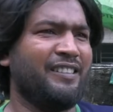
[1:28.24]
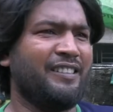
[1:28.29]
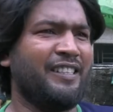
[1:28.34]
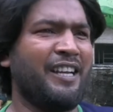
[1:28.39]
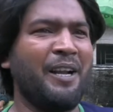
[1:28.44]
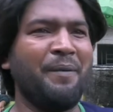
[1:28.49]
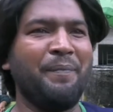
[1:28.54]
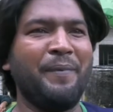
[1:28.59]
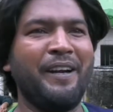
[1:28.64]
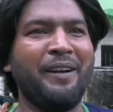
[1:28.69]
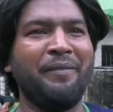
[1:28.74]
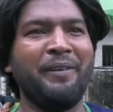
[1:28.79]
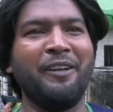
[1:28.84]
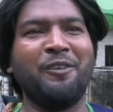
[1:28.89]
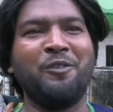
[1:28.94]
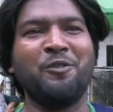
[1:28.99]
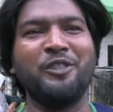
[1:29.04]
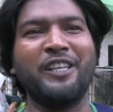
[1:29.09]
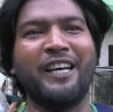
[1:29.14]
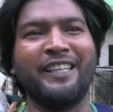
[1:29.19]
যার পেটে ভাই
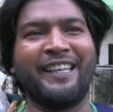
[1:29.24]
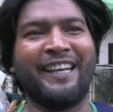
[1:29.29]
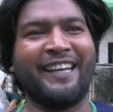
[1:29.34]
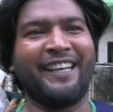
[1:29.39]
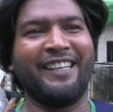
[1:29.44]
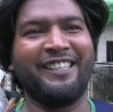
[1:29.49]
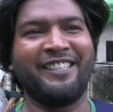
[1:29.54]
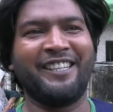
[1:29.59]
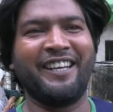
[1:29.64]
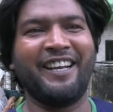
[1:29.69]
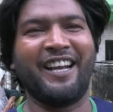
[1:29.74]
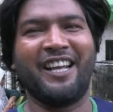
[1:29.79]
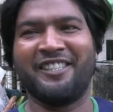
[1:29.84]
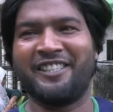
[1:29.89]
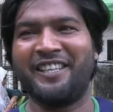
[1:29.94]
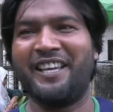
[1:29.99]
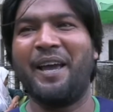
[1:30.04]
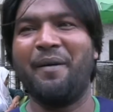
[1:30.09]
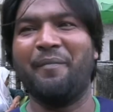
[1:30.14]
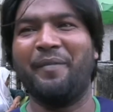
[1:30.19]
ক্ষুদা থাকে সে
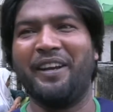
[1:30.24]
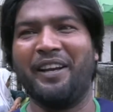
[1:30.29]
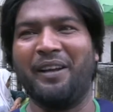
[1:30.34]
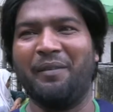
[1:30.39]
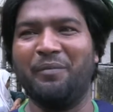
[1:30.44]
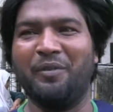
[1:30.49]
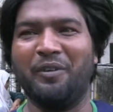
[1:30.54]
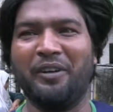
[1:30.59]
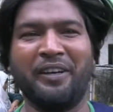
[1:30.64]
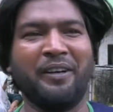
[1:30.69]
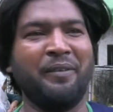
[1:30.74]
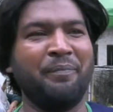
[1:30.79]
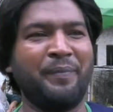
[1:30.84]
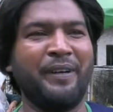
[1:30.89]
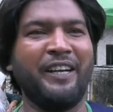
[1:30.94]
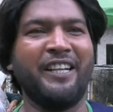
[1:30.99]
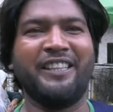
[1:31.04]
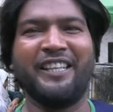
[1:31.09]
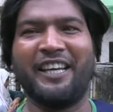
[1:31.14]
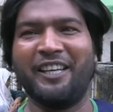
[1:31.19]
রাস্তায় এমনি নামবে কারণ
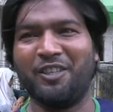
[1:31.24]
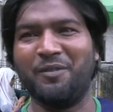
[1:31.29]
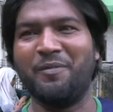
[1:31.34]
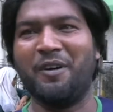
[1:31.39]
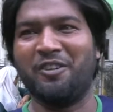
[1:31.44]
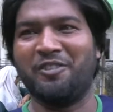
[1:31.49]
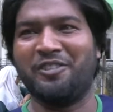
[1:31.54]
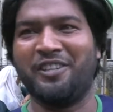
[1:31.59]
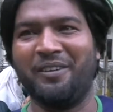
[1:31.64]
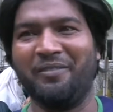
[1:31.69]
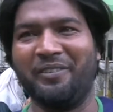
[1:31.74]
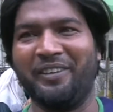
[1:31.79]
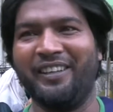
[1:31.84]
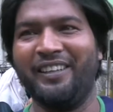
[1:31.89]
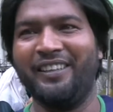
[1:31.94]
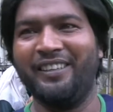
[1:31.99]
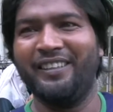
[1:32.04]
পেটের দায় তো মানুষ নামে